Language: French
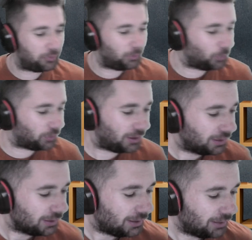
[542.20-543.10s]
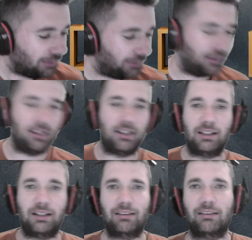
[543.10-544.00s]
monde. C'est
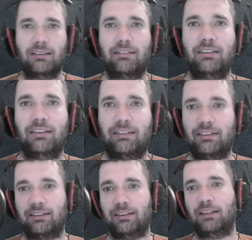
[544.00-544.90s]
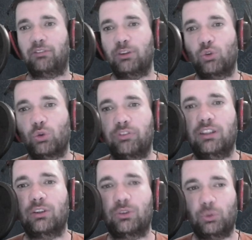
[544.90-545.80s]
la, c'est, la
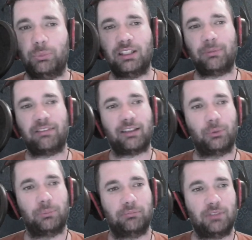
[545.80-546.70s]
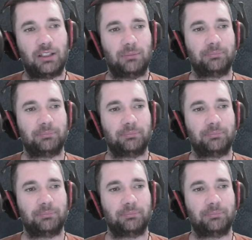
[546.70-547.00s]
philosophie Dominique Mysterio. Voilà.